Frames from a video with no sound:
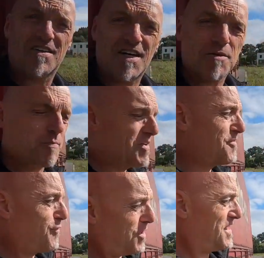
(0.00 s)
Es hat
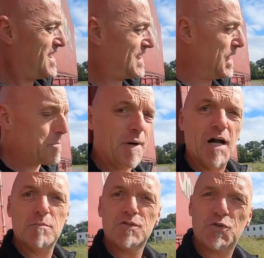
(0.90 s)
bis vor einer knappen
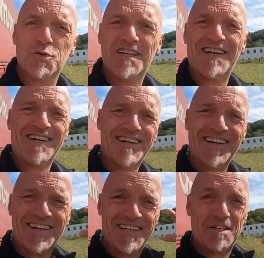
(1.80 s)
halben Stunde
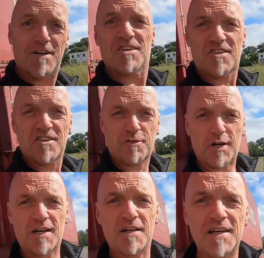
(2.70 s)
geregnet, was das
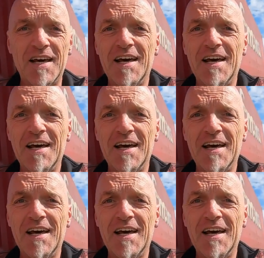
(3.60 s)
Zeug hält.